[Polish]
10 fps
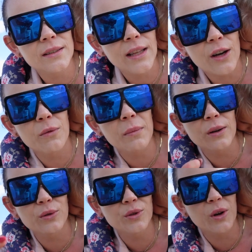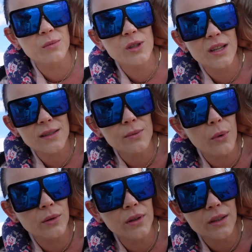taką malutką, 6
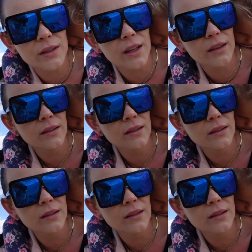zł, nie?